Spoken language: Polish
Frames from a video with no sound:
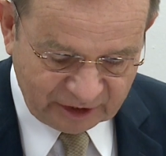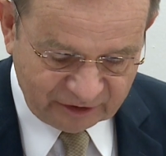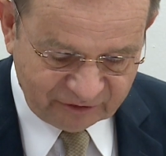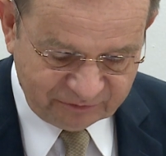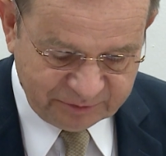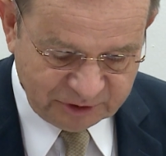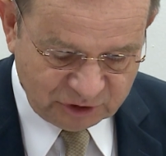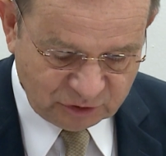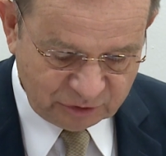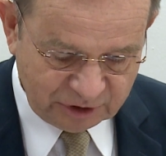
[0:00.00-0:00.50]

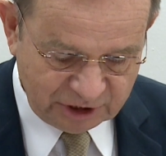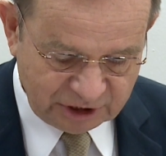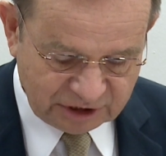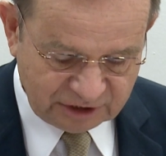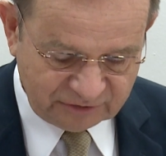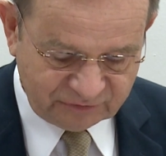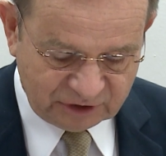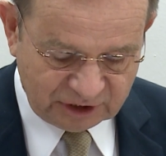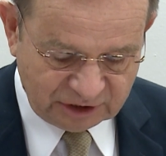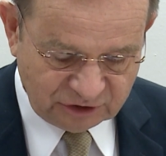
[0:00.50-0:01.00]
wpisuje
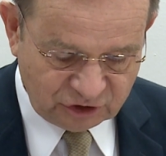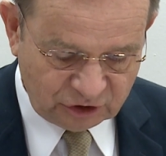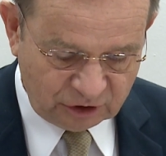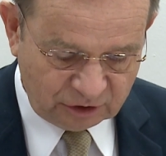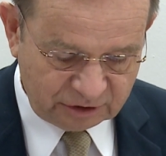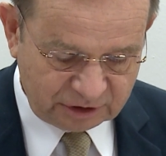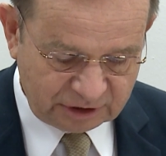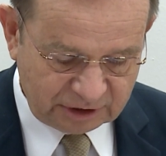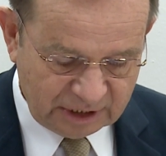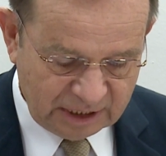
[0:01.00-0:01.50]
się w ten
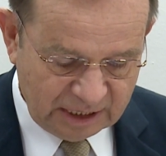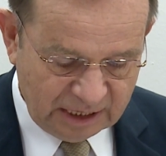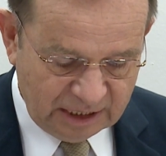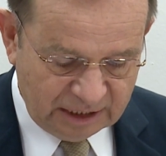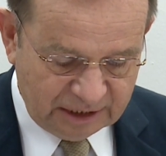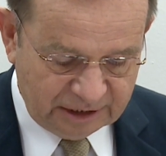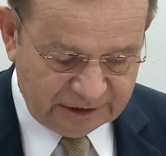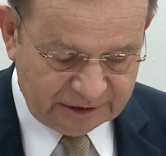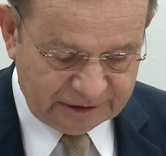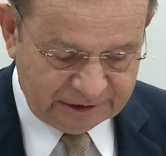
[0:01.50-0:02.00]
ciąg
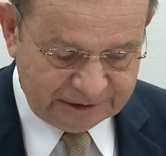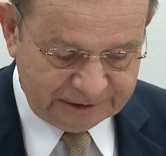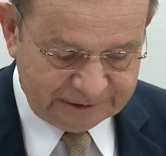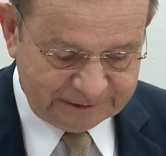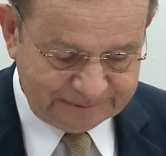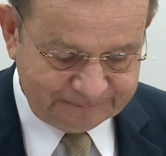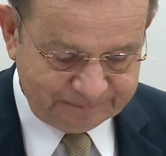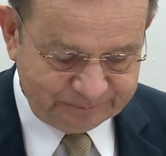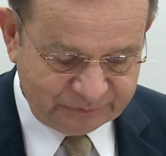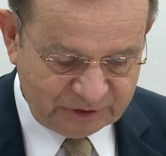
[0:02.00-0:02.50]

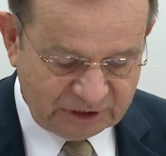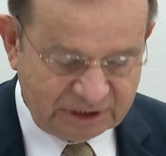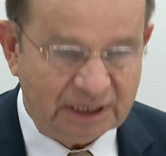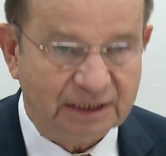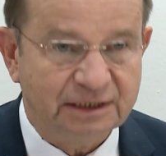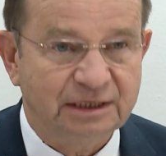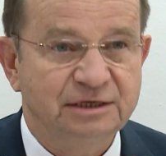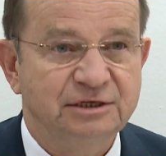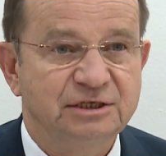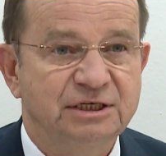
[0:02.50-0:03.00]

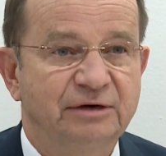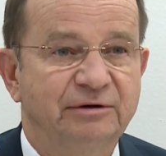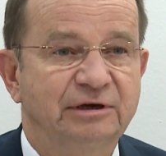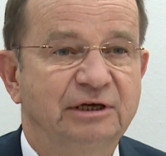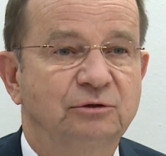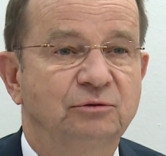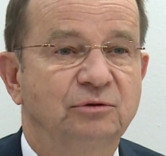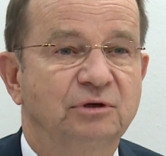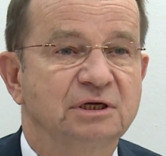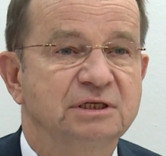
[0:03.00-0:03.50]
zadań,
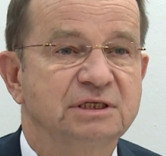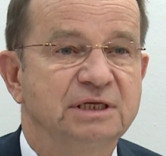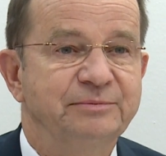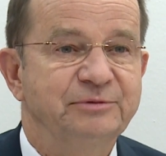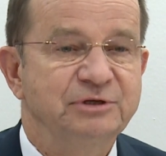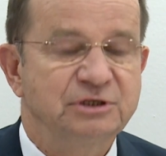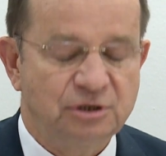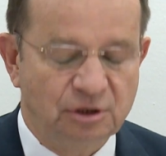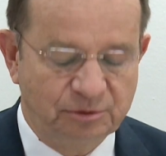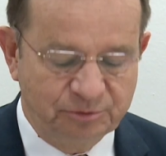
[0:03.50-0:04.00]
działań, które
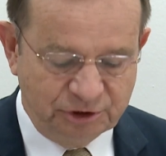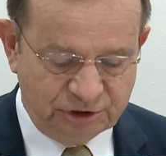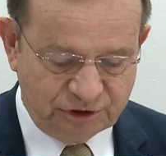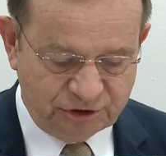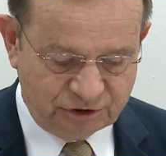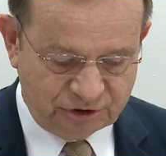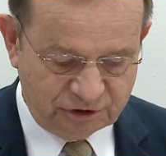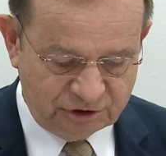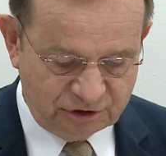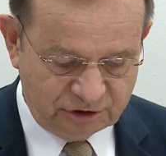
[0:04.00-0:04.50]
chcemy
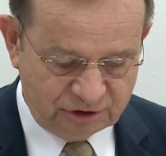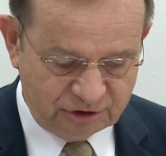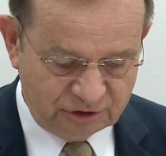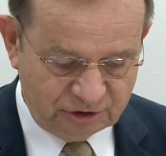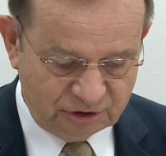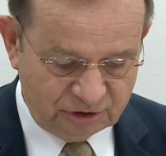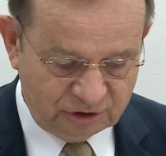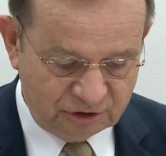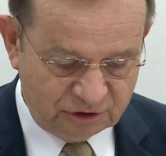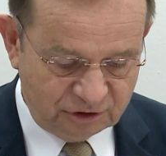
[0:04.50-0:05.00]
zrobić
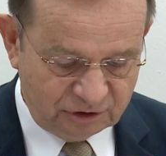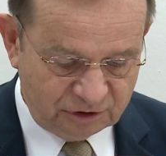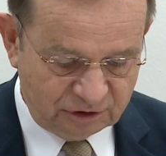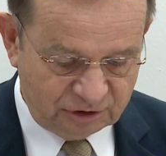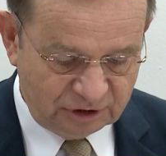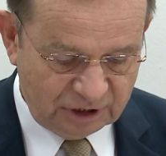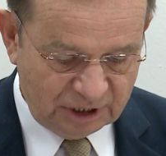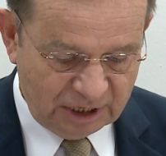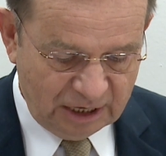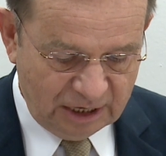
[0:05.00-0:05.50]

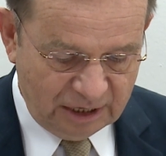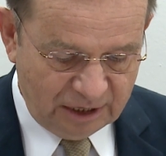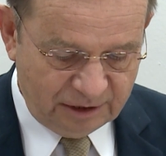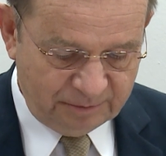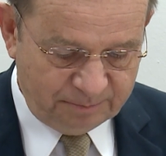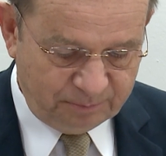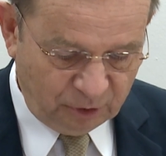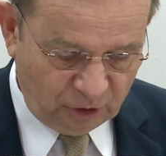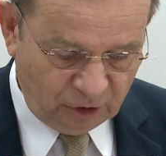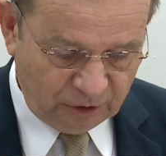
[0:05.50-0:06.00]

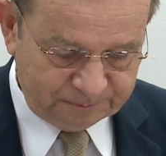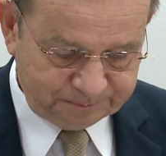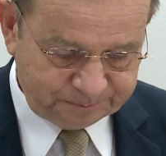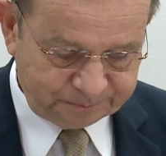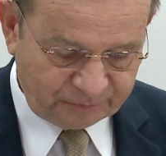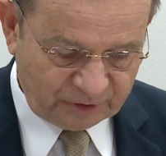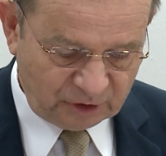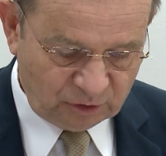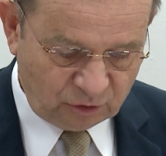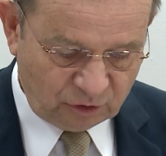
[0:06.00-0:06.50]
po
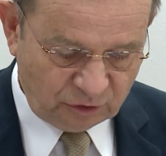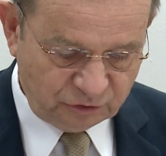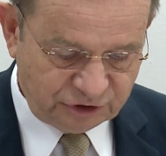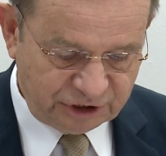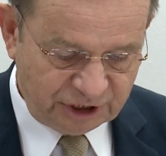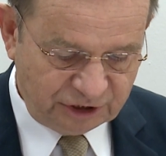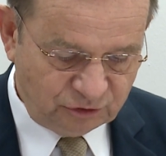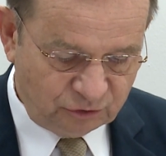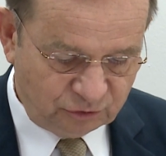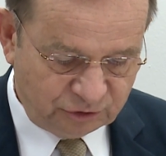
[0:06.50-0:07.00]

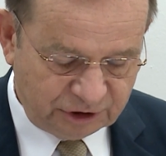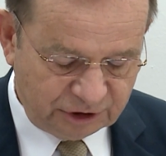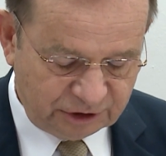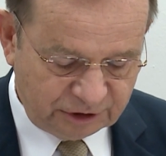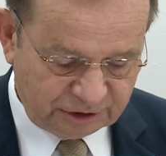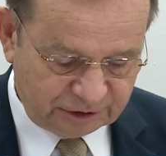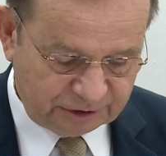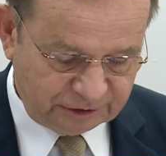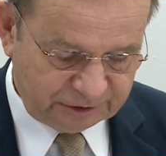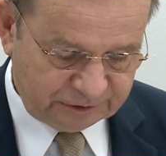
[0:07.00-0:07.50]
kończeniu
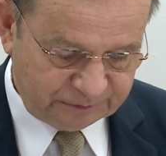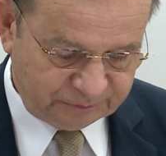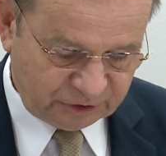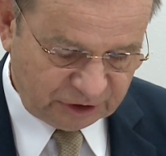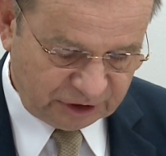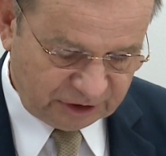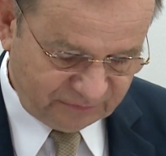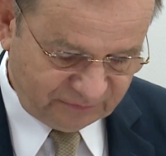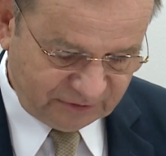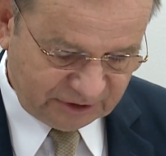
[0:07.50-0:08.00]
tych, e,
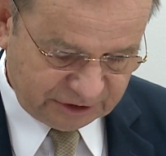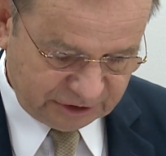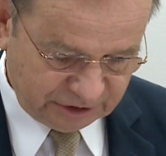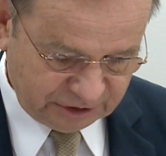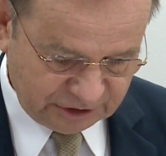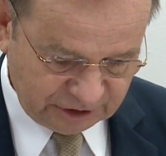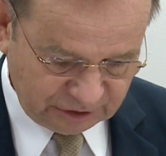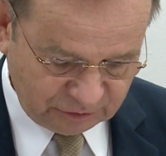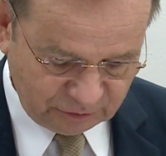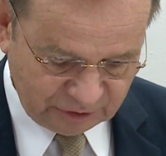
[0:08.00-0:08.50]
tych
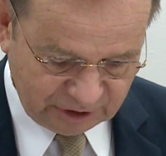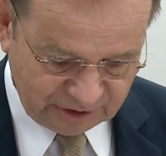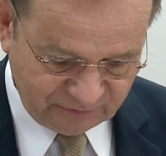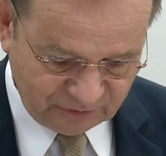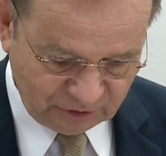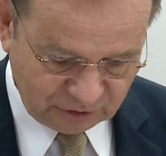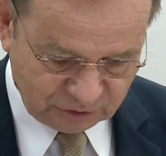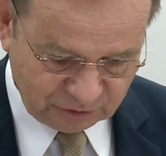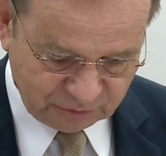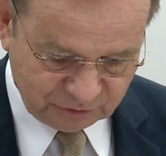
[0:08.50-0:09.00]
inwestycji, które
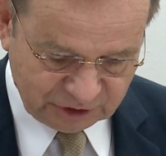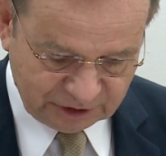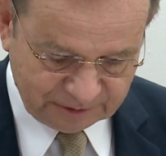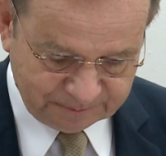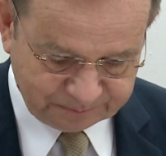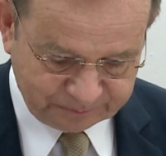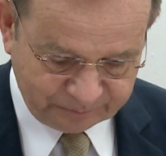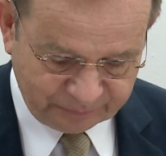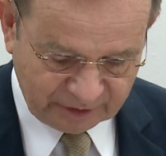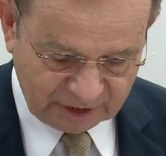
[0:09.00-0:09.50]
wiążą się
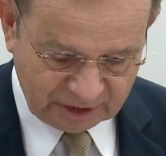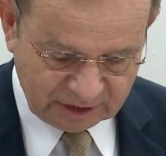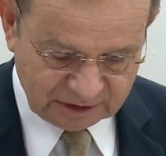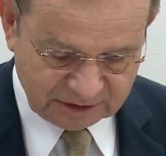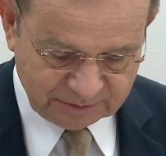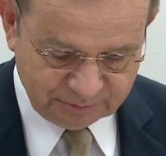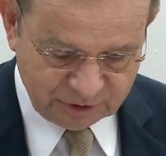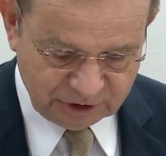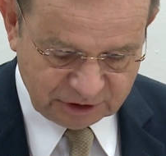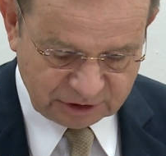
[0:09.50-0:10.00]
e,
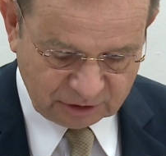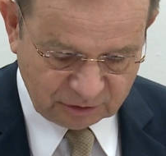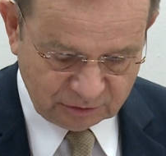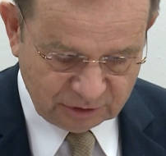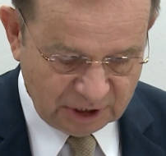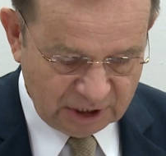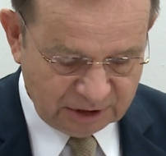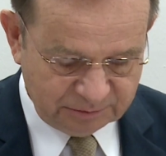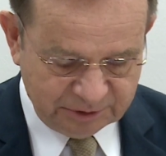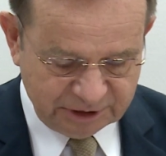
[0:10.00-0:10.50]
z bliską,
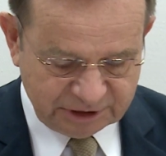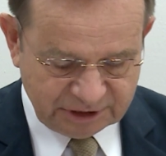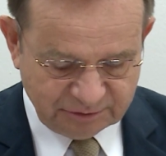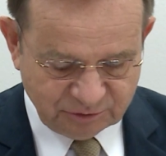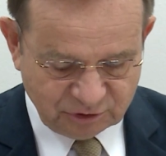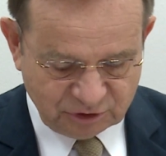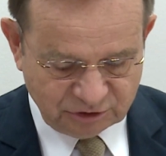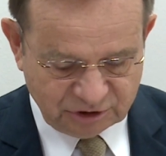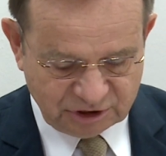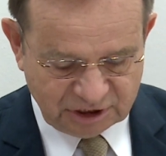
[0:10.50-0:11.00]
bliskim
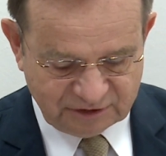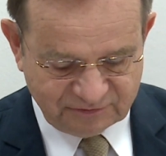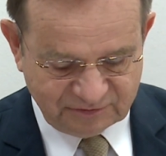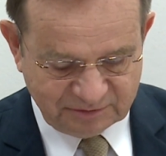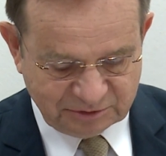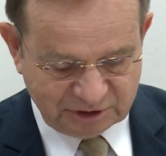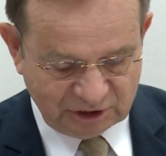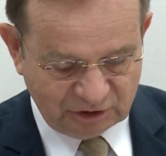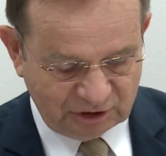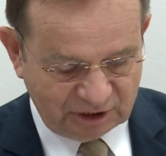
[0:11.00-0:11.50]

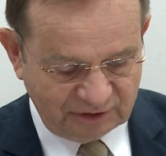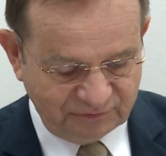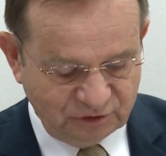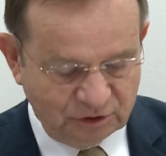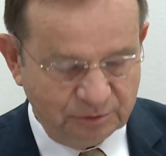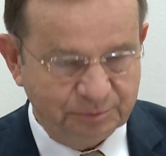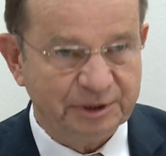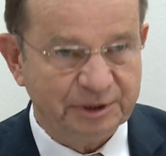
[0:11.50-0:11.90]
sąsiedztwem Sanoka. Widzą